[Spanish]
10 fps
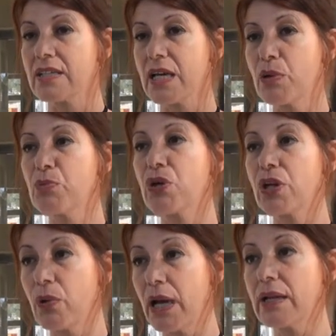Sabemos que
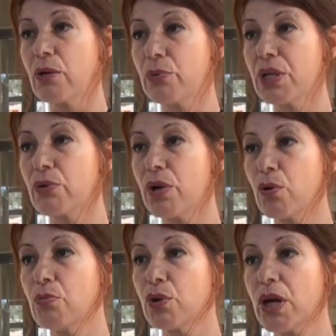igual el gobierno ha
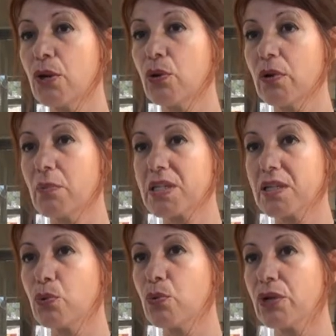convocado, ha
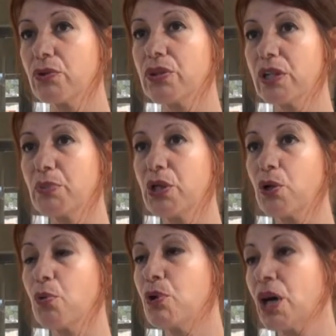pasado un cuarto
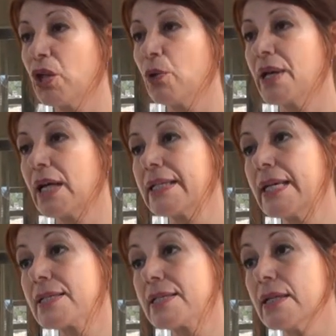intermedio convocado para el
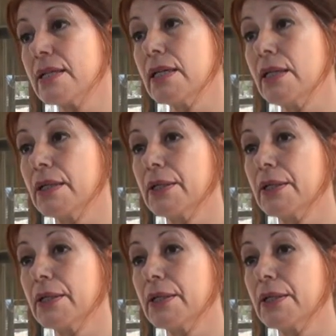día 7